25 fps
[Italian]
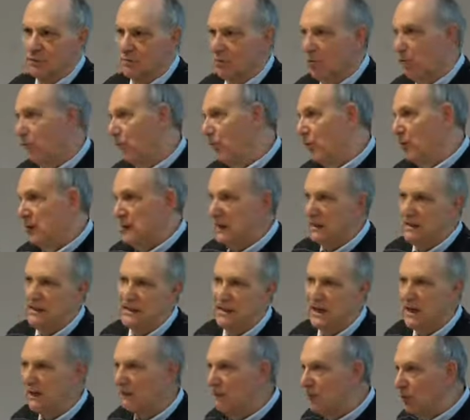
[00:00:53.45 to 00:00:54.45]
o volete
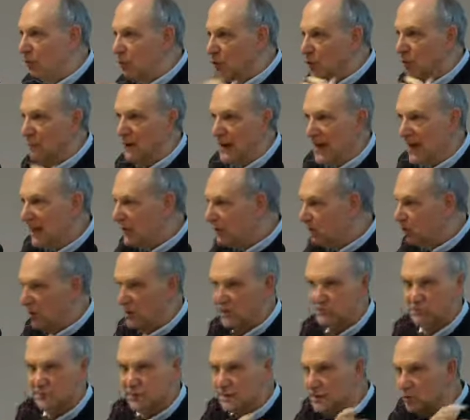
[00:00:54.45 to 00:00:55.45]
dire i valori oblati, o
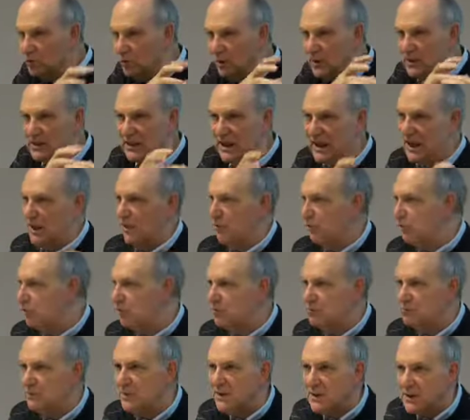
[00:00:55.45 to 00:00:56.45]
la spiritualità, o lo
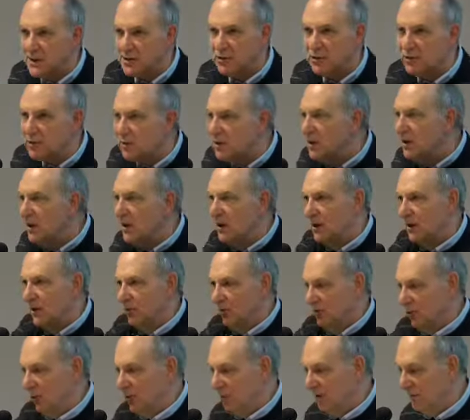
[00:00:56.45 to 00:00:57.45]
spirito,
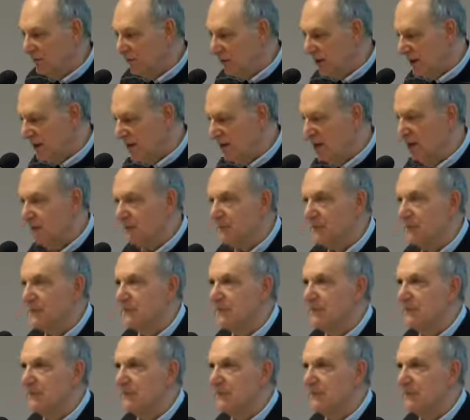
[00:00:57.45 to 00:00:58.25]
quello che volete,